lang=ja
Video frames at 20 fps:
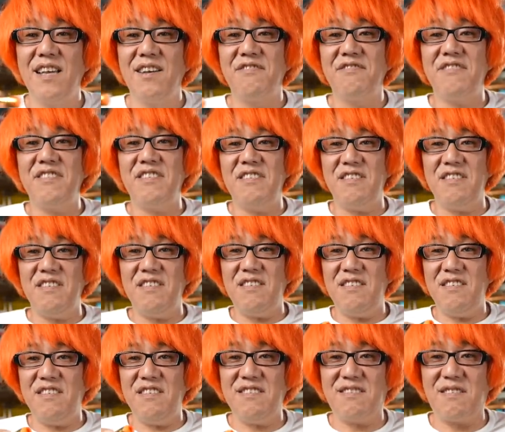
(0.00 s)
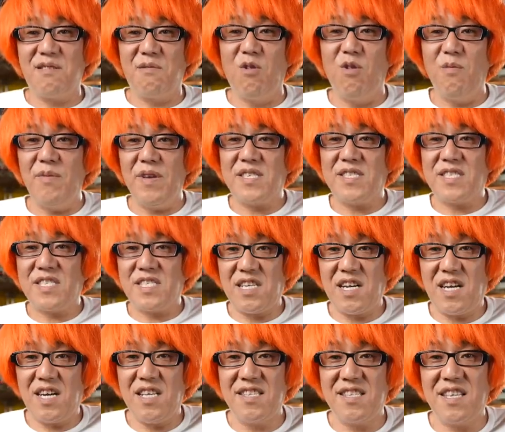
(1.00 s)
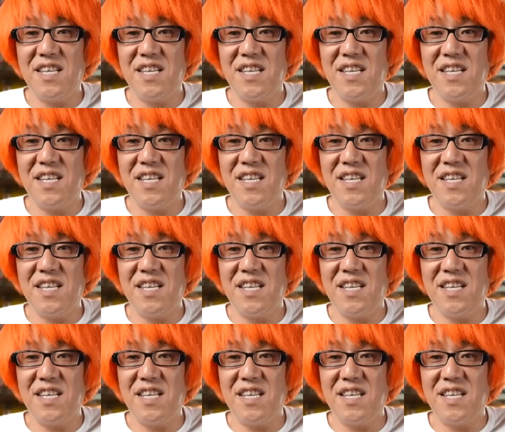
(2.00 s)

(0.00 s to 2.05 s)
ウィーンってもうめっちゃ簡